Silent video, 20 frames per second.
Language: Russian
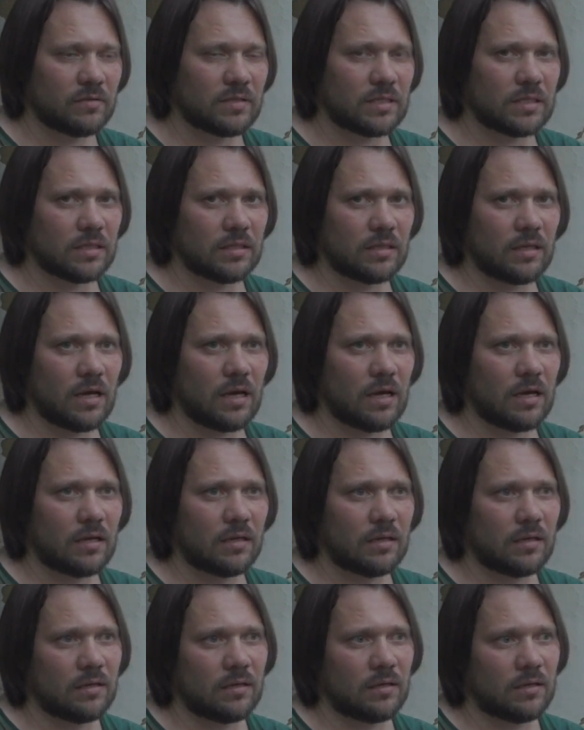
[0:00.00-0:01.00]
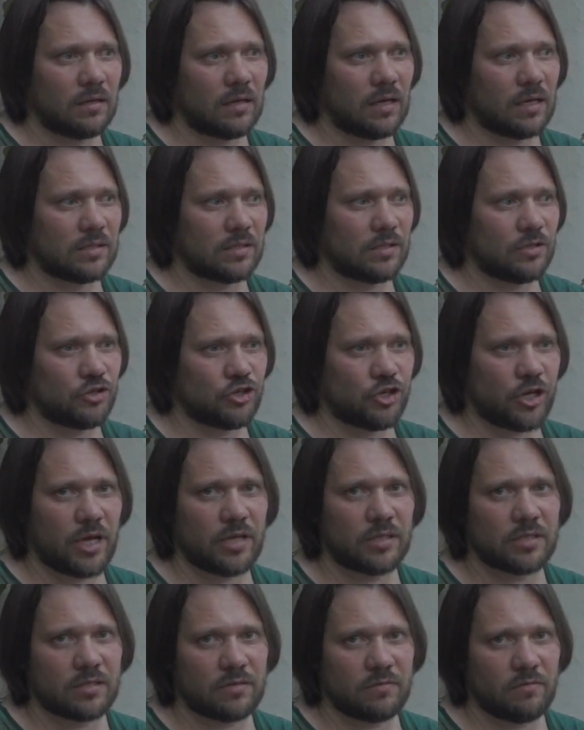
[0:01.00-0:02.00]
всегда
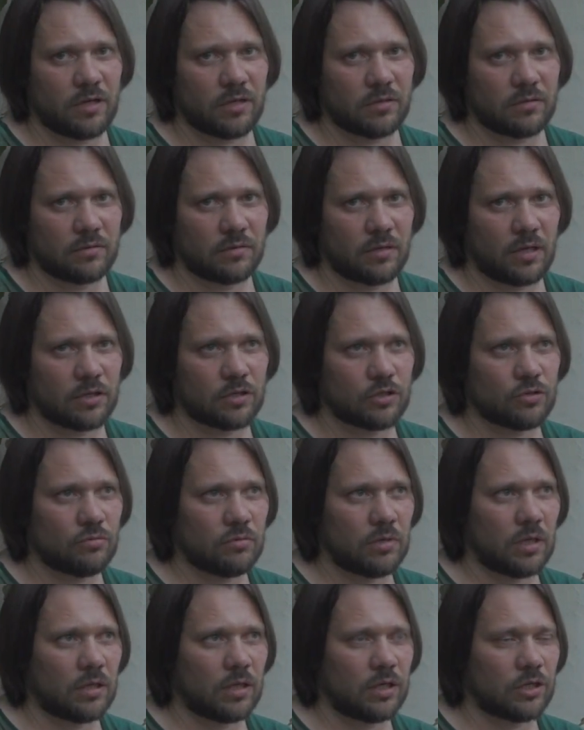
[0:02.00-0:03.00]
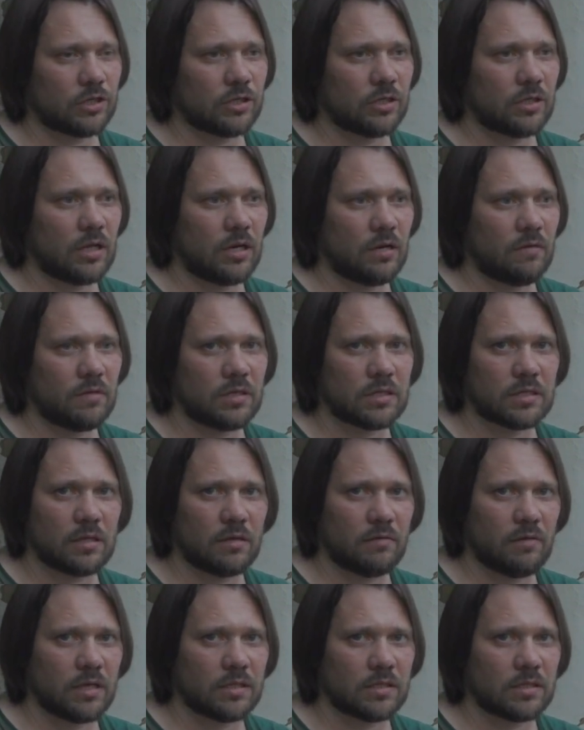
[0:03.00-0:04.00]
означает «свет». Отсюда наши
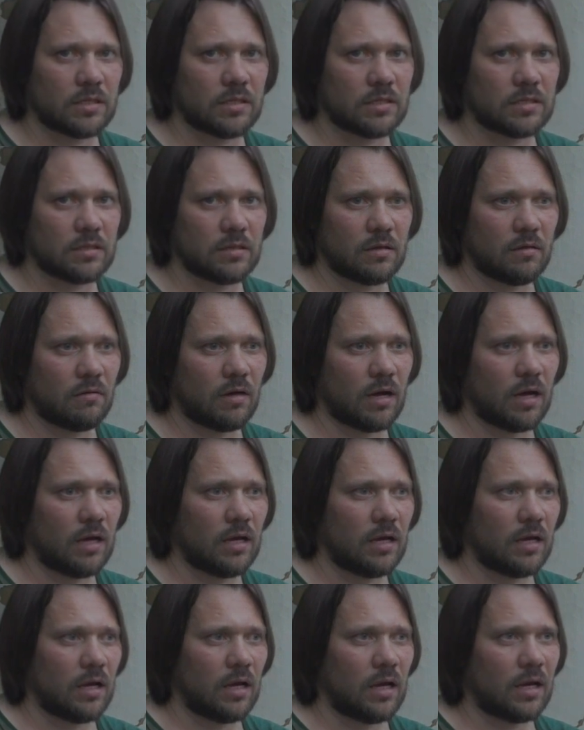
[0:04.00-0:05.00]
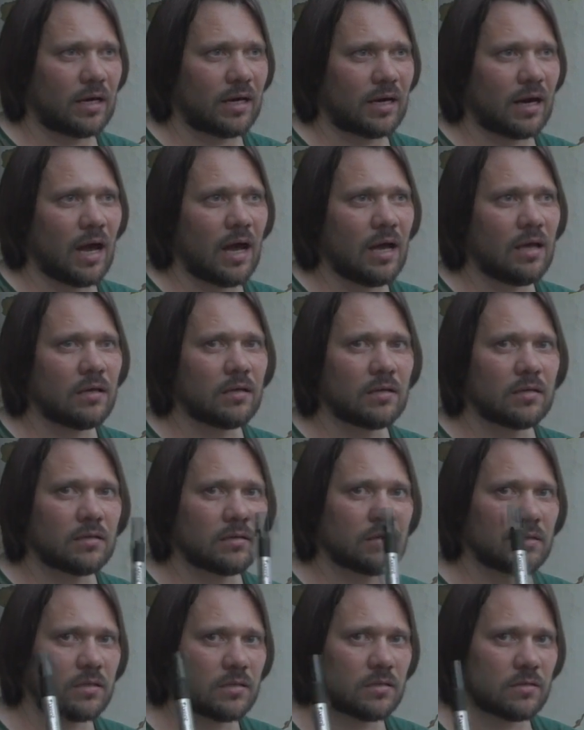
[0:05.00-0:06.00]
древнеславянские слова. «Ра» –
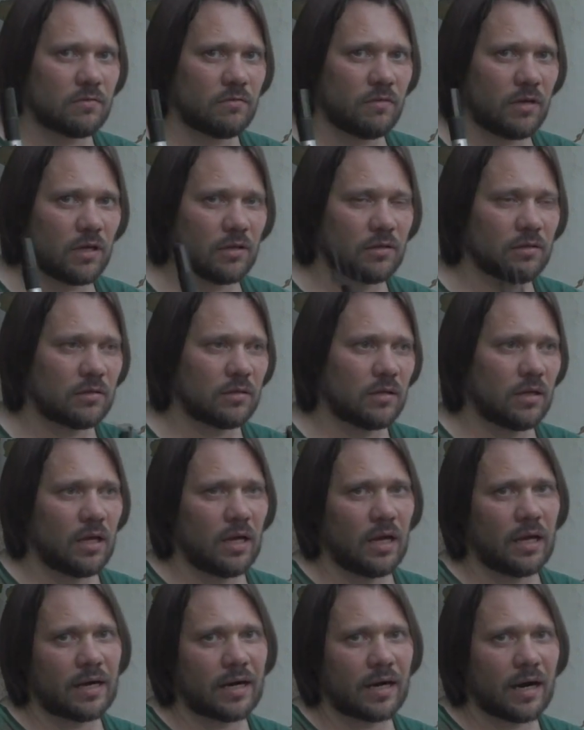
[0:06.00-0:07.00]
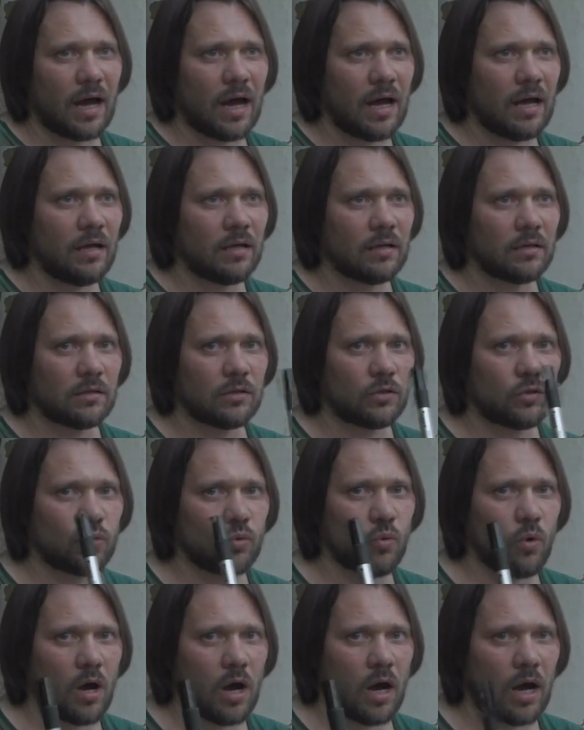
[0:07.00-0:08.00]
свет, «ра» –
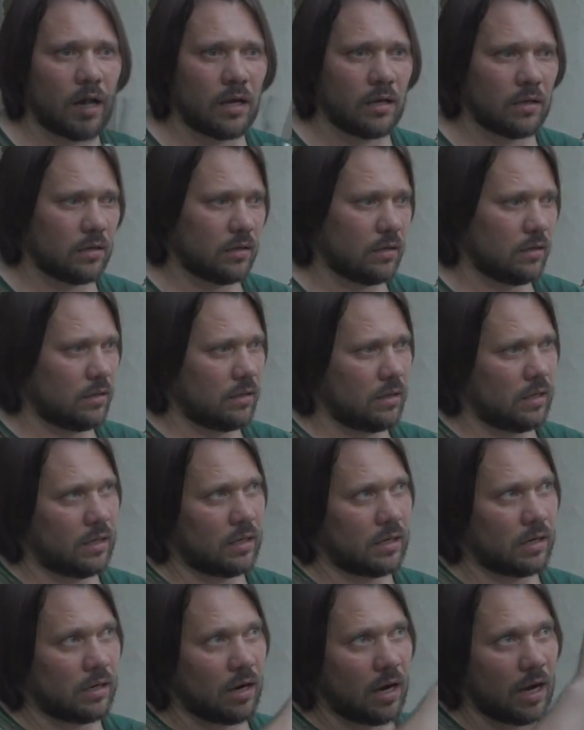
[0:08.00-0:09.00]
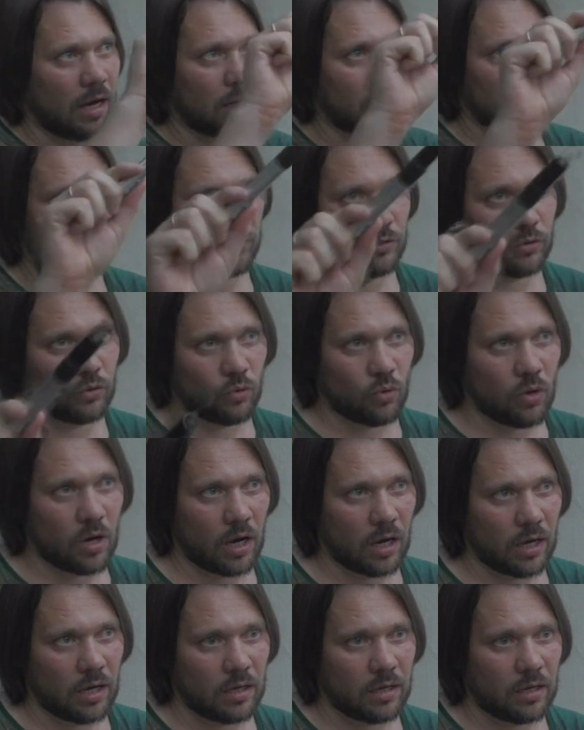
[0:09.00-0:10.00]
дуга, «ра» –
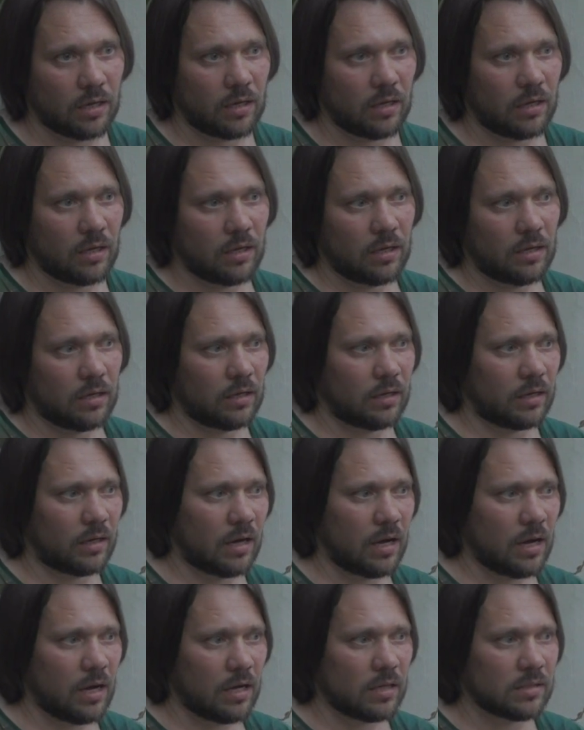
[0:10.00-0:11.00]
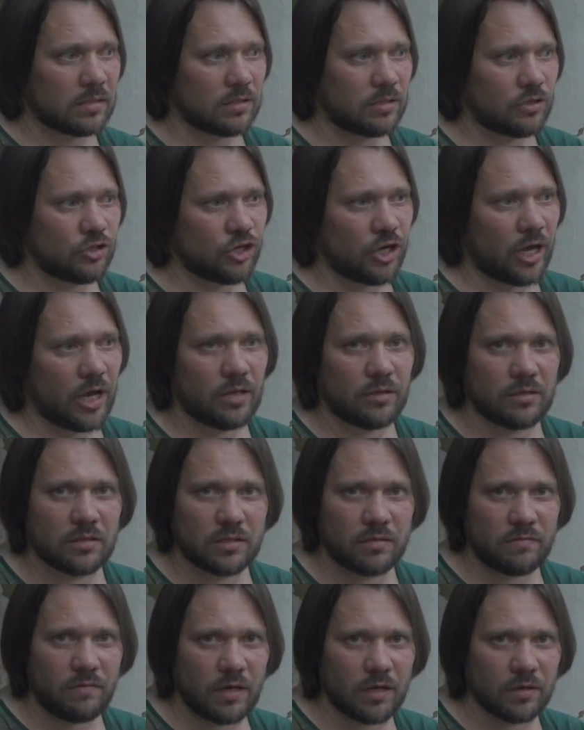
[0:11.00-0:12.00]
дуга. «Ра» означает
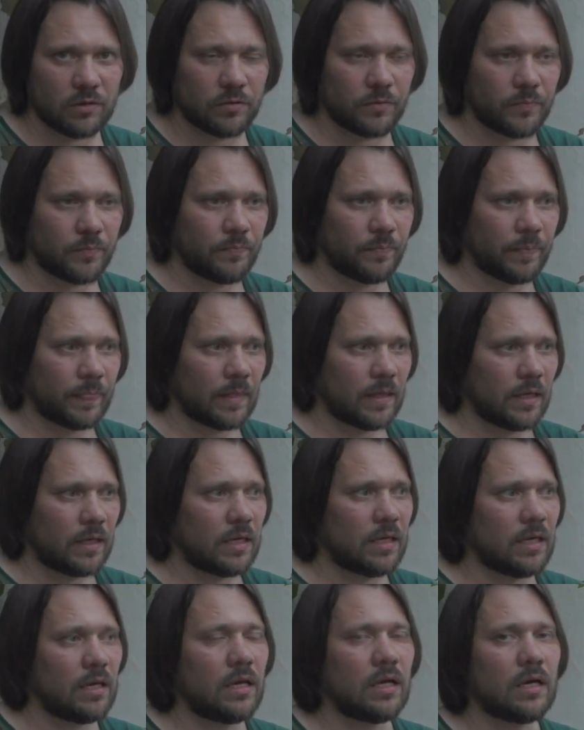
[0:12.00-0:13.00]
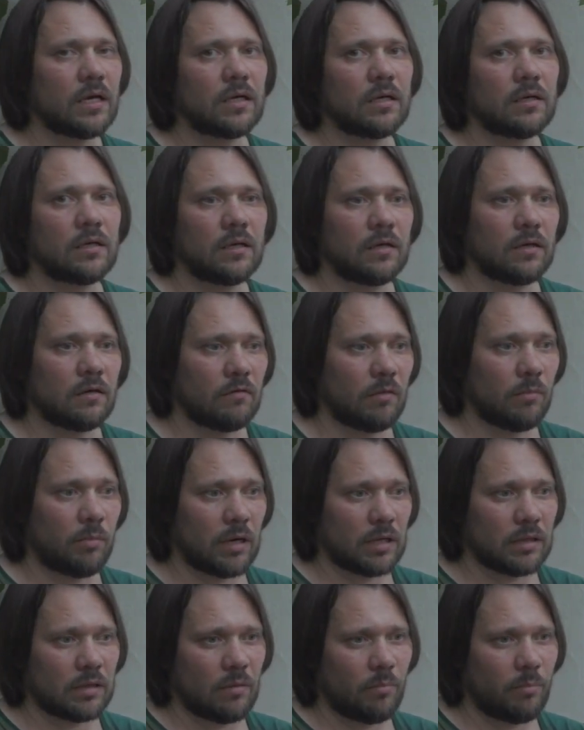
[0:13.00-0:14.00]
«свет» или в
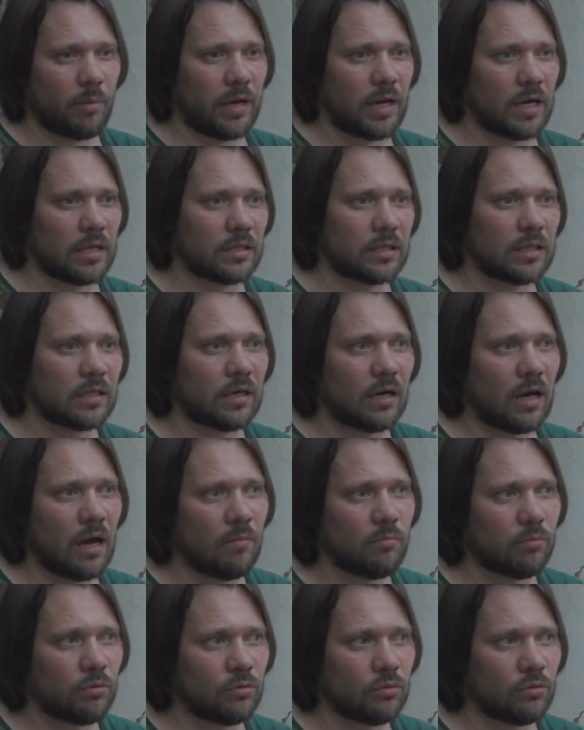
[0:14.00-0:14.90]
обратном порядке «ра»